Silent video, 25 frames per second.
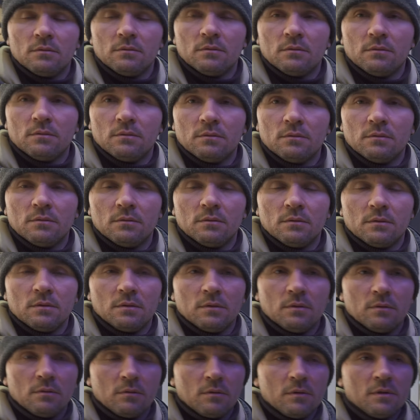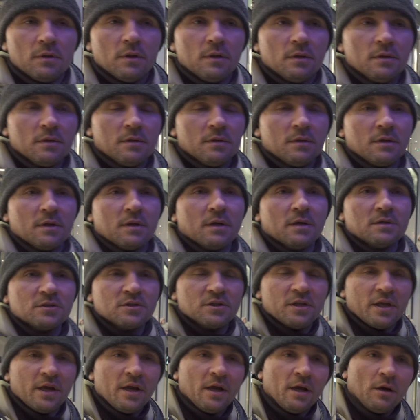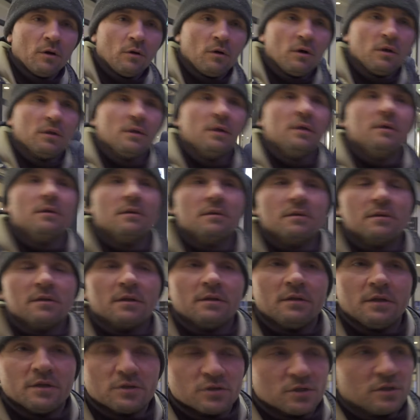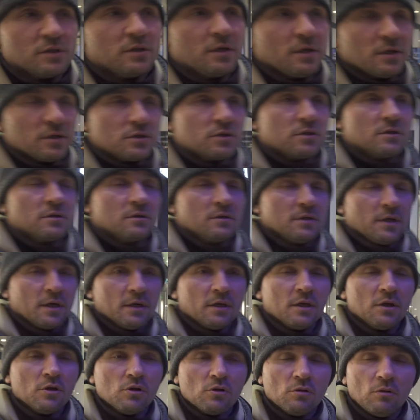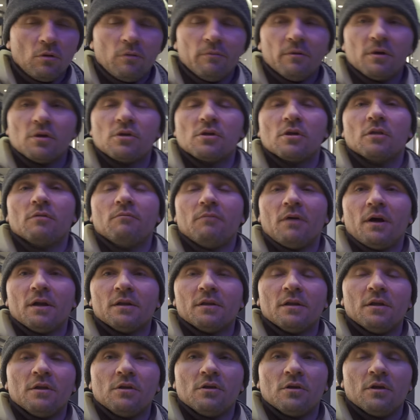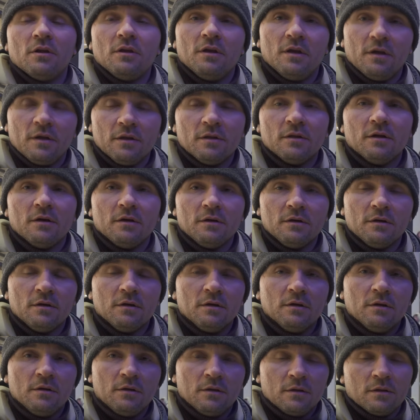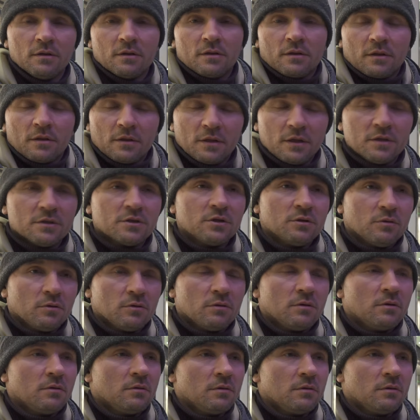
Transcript: każdego może to dotknąć. No, każdego, ale zależy też jaki człowiek, czy twardy, czy nie, tak? Mhm. Zależy od,